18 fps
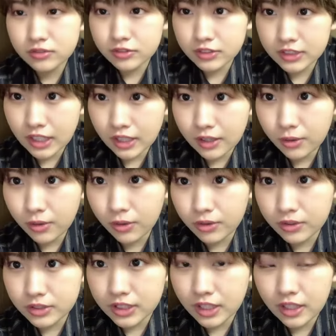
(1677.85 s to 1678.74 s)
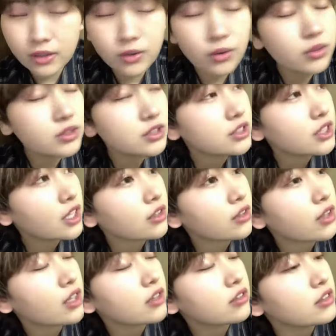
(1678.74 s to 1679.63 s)
3コ、3
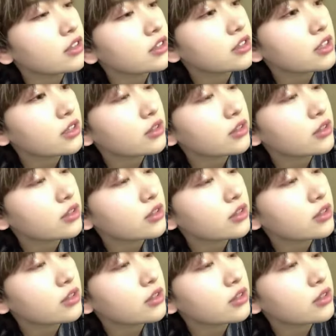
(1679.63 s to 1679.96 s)
コンサートあるんですけ